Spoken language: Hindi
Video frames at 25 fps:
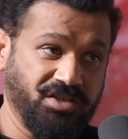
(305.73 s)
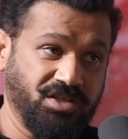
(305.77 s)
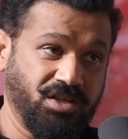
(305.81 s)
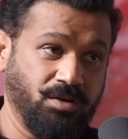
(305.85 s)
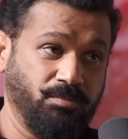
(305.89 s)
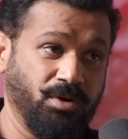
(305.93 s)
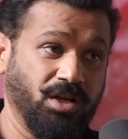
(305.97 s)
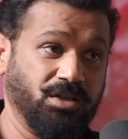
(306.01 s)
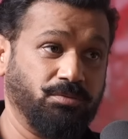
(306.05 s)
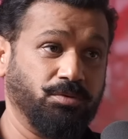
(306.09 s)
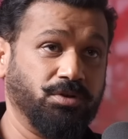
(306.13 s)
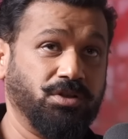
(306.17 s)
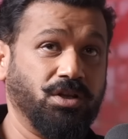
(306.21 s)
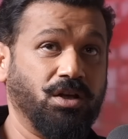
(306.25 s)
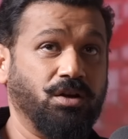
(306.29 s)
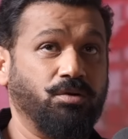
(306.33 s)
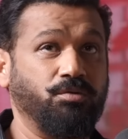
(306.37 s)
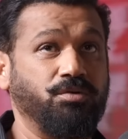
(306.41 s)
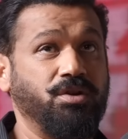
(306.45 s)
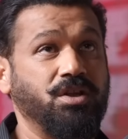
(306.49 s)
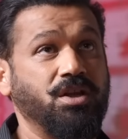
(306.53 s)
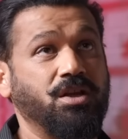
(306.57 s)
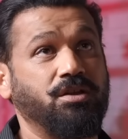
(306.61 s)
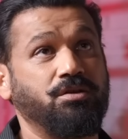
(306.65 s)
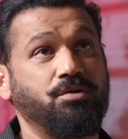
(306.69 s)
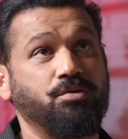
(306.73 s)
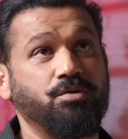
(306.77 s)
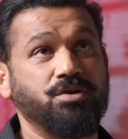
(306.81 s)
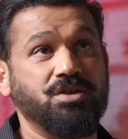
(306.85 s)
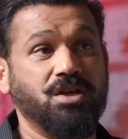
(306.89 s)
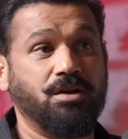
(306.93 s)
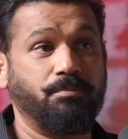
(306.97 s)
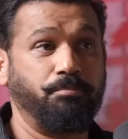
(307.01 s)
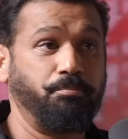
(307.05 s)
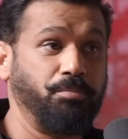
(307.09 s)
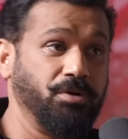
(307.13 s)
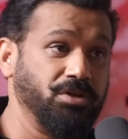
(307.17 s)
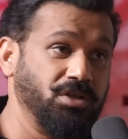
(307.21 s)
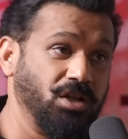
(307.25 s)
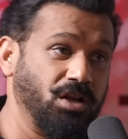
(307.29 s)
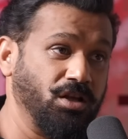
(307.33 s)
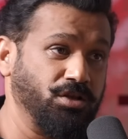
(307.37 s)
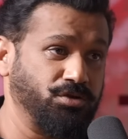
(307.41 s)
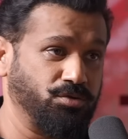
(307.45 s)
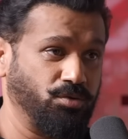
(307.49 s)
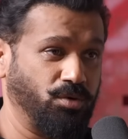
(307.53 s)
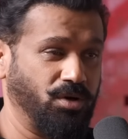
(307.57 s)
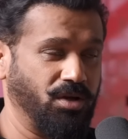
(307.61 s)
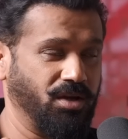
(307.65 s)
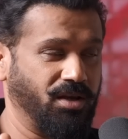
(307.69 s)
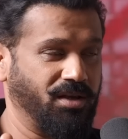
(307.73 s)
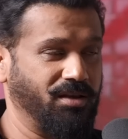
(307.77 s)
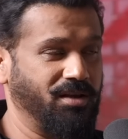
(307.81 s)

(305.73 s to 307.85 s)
की बात बता रहा हूँ ये 2015-16